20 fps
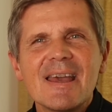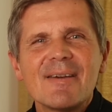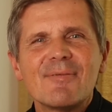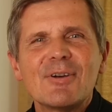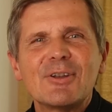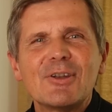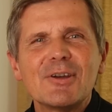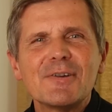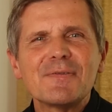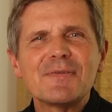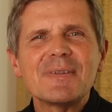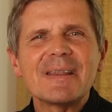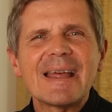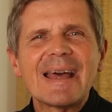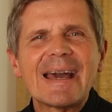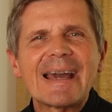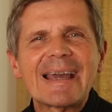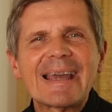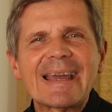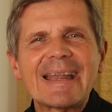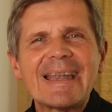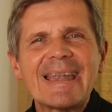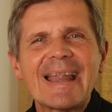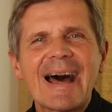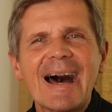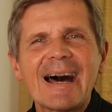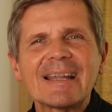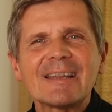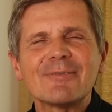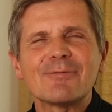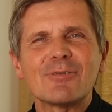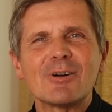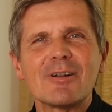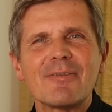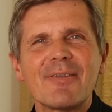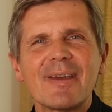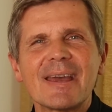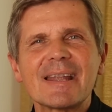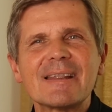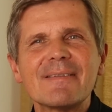Wir dürfen
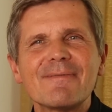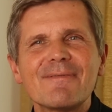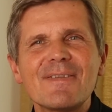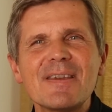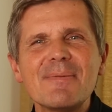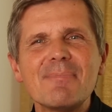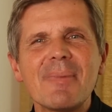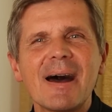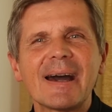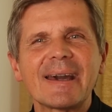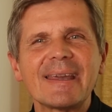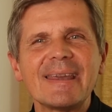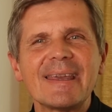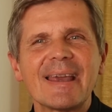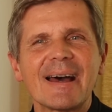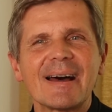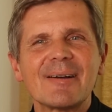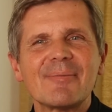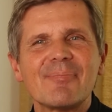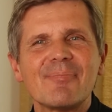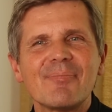gnadenvoll werden wie Maria,